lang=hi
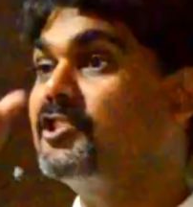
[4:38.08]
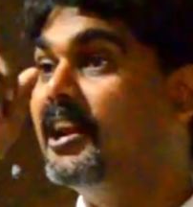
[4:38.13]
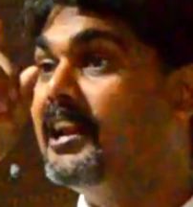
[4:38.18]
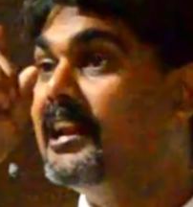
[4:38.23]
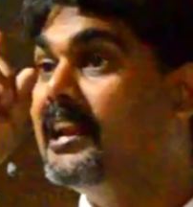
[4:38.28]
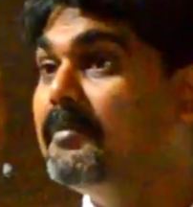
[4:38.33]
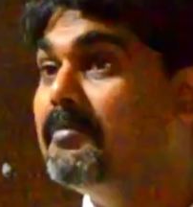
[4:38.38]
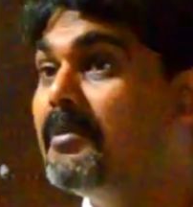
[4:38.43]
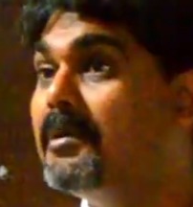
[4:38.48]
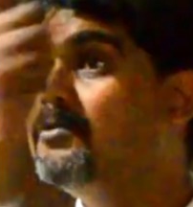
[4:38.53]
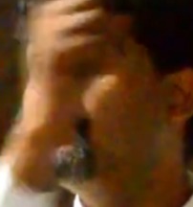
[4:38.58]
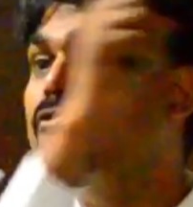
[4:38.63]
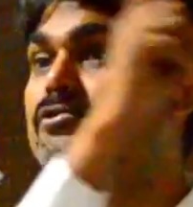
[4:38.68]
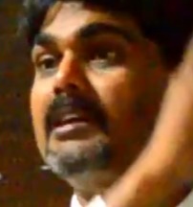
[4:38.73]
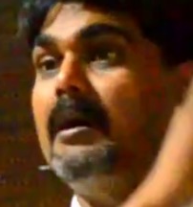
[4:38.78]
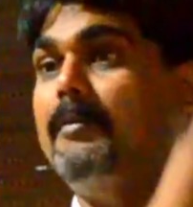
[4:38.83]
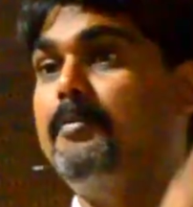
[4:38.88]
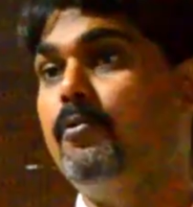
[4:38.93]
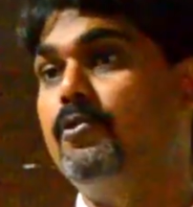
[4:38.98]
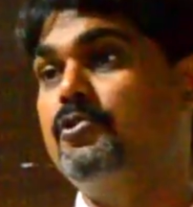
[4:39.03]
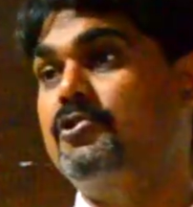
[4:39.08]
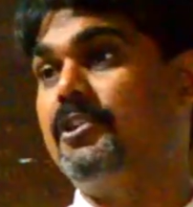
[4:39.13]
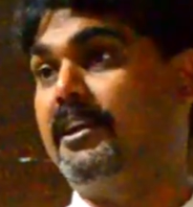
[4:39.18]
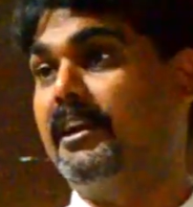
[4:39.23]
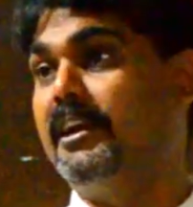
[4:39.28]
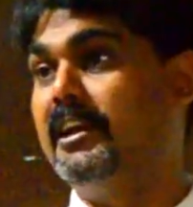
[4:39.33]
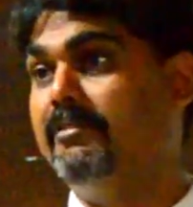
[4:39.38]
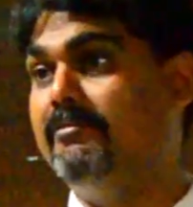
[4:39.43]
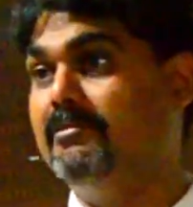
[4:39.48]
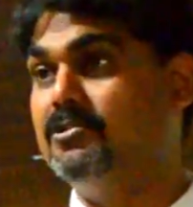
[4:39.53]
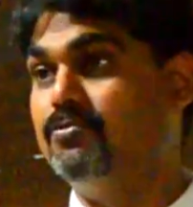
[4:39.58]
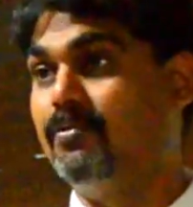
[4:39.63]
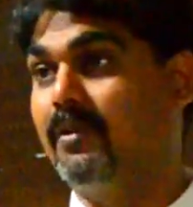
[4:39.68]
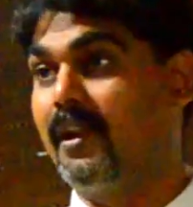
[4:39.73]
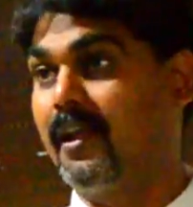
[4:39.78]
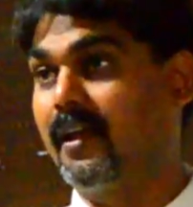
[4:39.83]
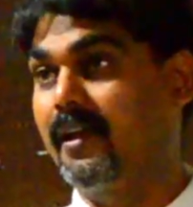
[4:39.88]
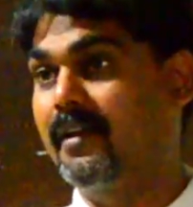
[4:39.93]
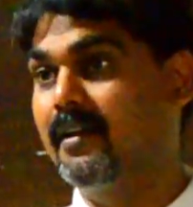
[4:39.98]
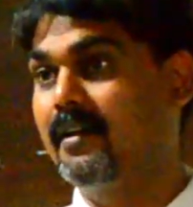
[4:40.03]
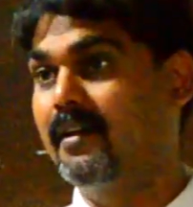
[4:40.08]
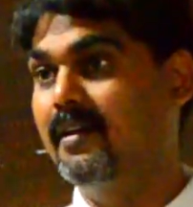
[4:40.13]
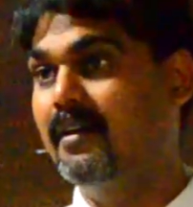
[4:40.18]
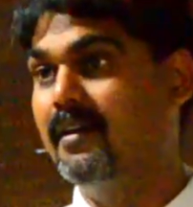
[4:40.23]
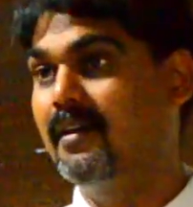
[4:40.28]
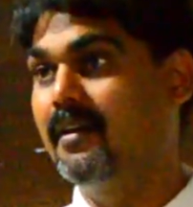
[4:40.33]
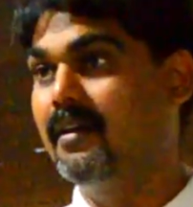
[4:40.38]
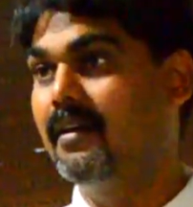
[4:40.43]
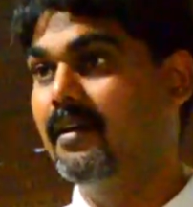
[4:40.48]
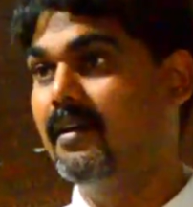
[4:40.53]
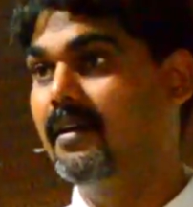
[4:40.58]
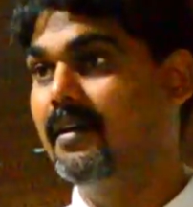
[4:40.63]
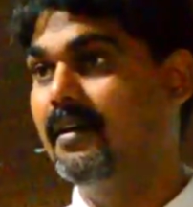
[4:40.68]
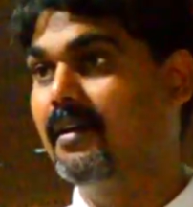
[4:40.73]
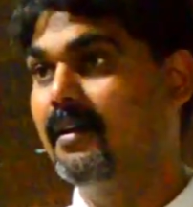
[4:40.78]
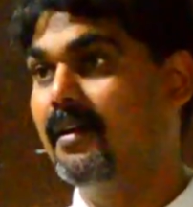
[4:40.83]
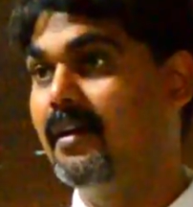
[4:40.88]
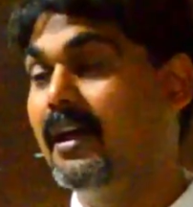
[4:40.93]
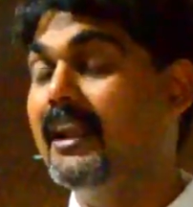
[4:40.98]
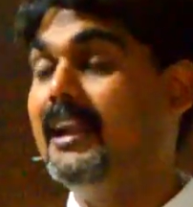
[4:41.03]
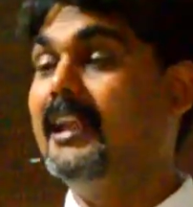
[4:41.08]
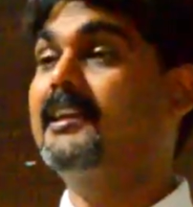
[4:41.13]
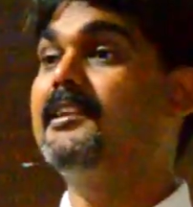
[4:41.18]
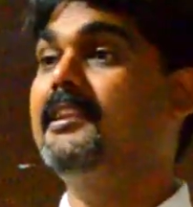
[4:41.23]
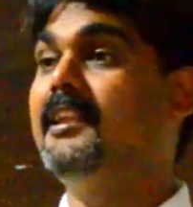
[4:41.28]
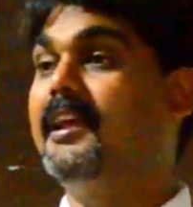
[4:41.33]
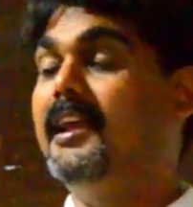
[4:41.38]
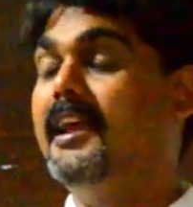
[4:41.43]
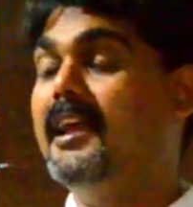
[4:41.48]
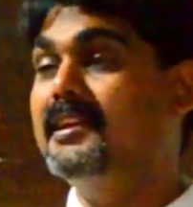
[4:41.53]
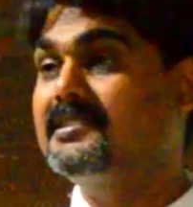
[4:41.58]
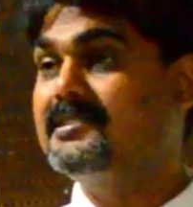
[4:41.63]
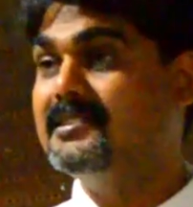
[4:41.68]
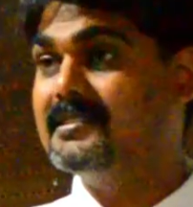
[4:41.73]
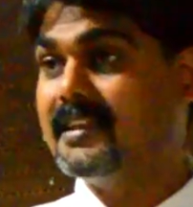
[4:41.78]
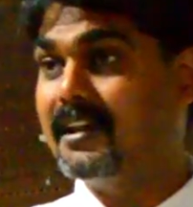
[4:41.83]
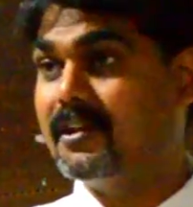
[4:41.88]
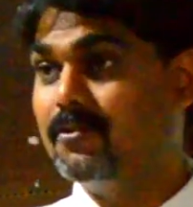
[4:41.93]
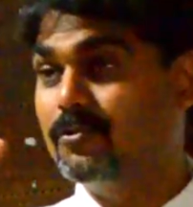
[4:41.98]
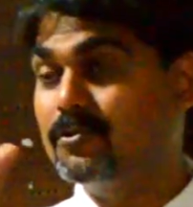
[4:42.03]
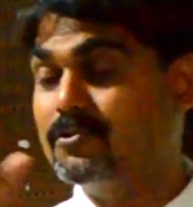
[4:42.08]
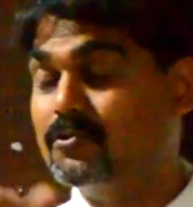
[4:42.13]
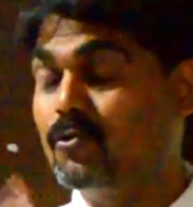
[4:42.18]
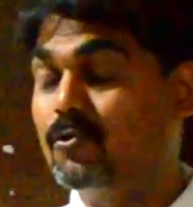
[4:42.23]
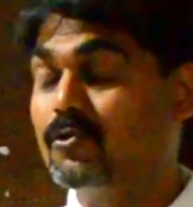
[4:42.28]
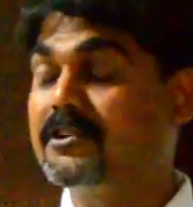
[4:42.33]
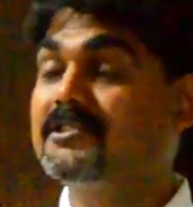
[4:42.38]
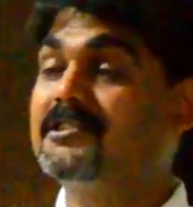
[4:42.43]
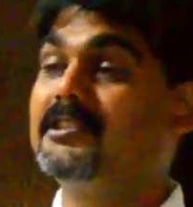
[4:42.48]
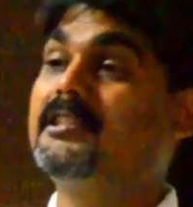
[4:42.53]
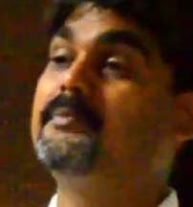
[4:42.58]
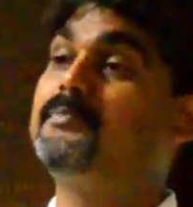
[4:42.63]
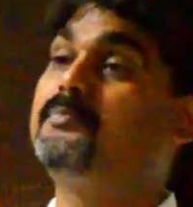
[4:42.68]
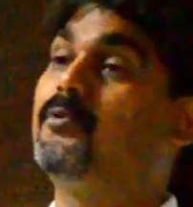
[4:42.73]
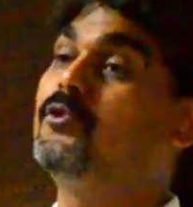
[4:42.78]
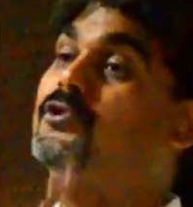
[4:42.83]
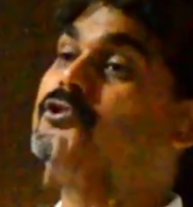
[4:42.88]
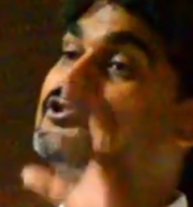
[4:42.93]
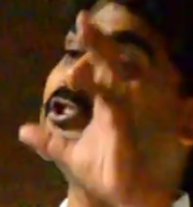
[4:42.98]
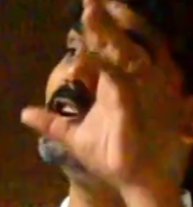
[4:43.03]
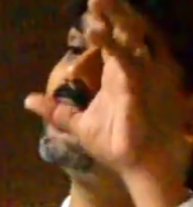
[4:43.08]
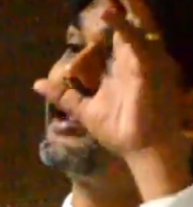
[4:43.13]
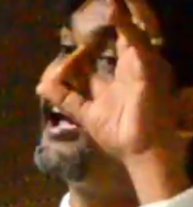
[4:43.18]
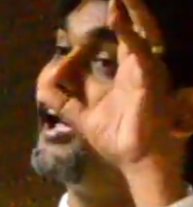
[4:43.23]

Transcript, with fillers: चलने में भी उसका पोस्चर इंडिविजुअल लेकिन एक चीज है दोस्तों कि यदि पोस्चर